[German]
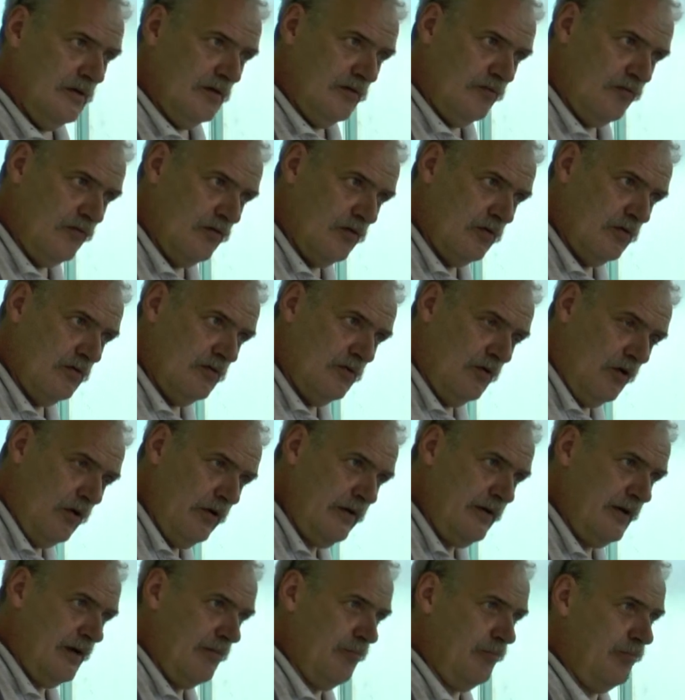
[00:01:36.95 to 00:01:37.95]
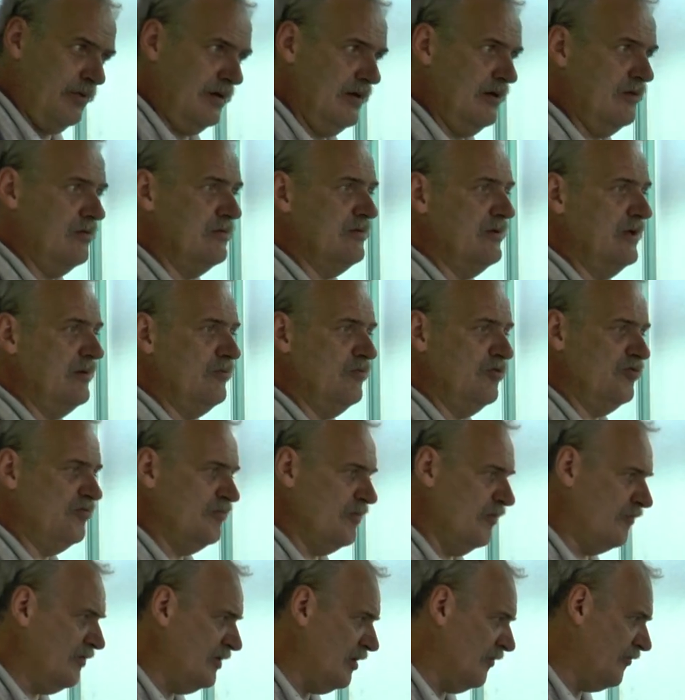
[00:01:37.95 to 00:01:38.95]
von 9 Ampere und den
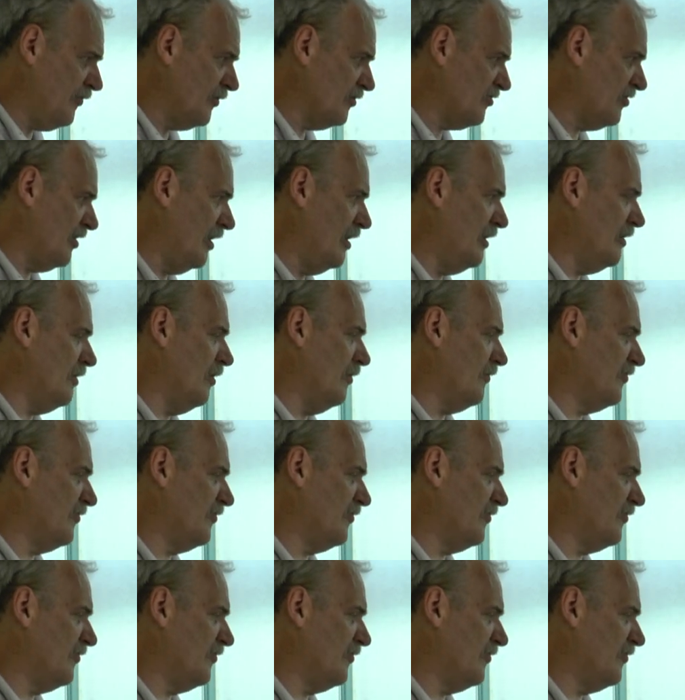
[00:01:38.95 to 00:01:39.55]
müssen wir wieder verteilen